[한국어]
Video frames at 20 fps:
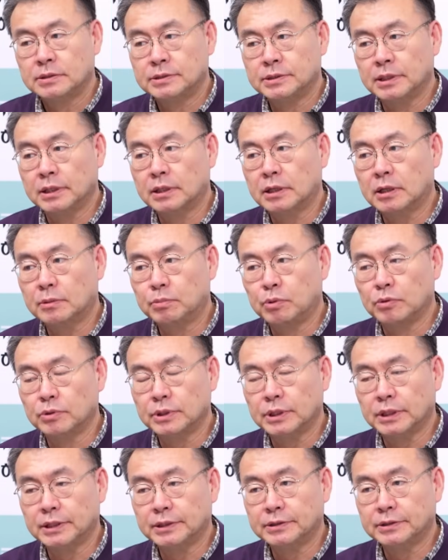제가
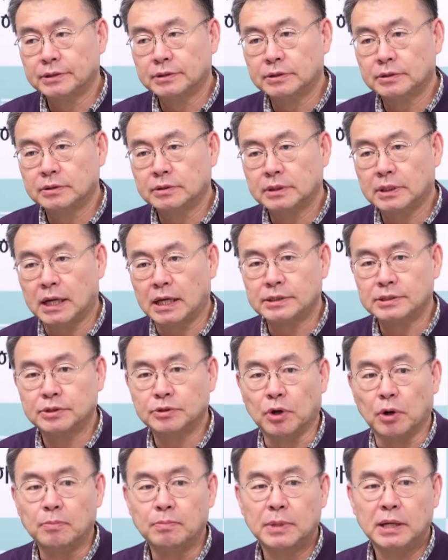보기에는 아직
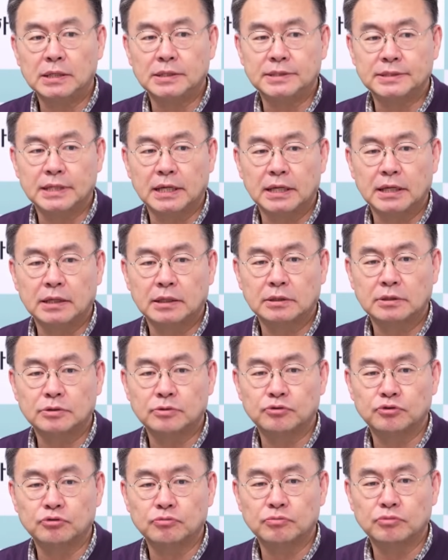연말장은
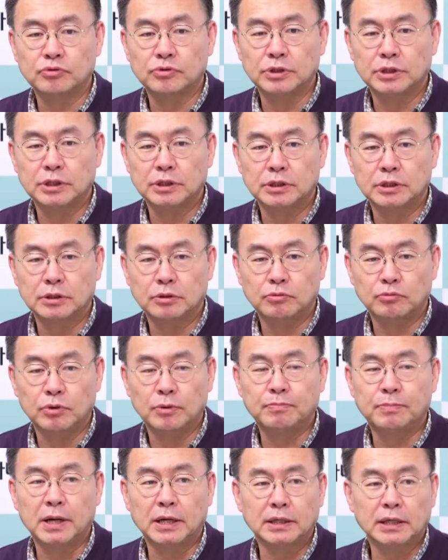충분히
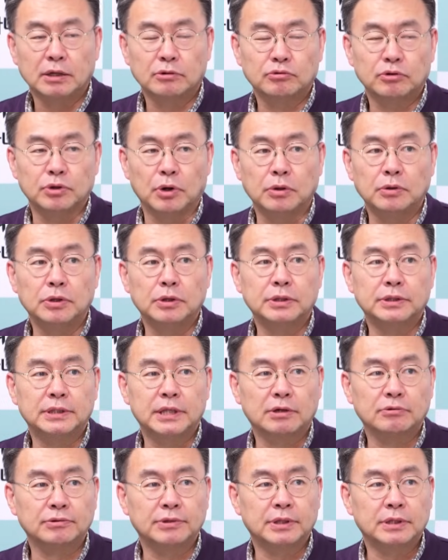윗방향으로 열려
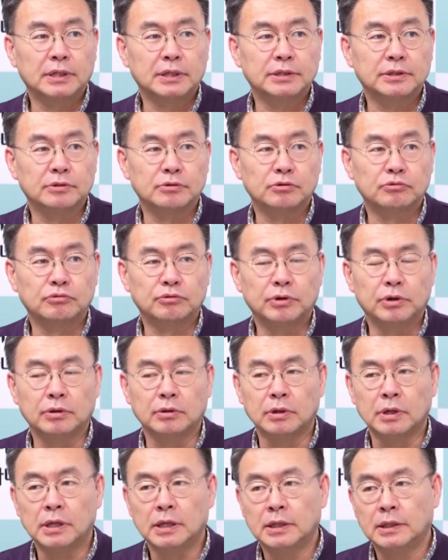있다고 생각이 들고요.
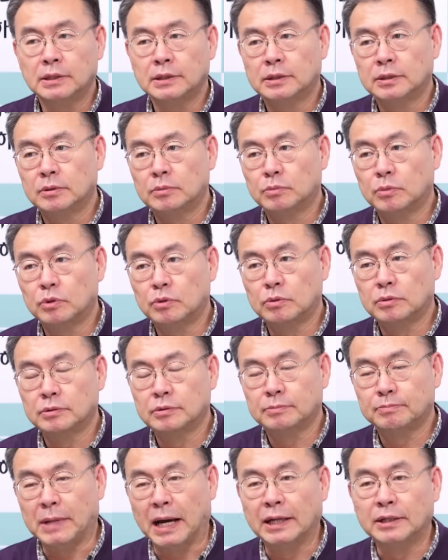뭐
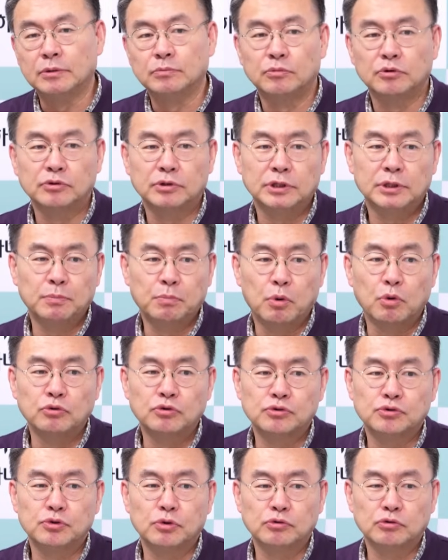많은 분들이
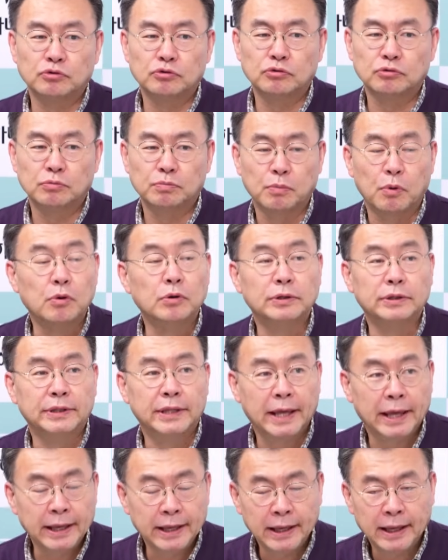보수적으로 볼
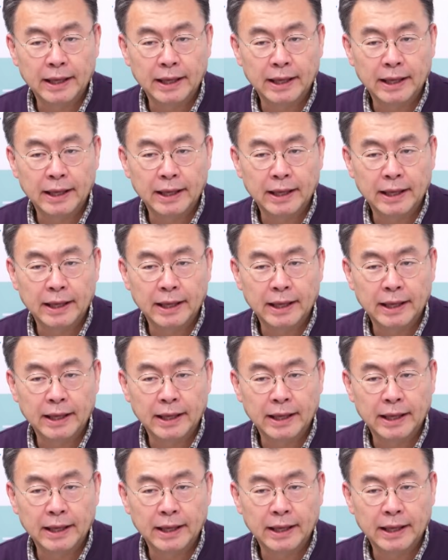때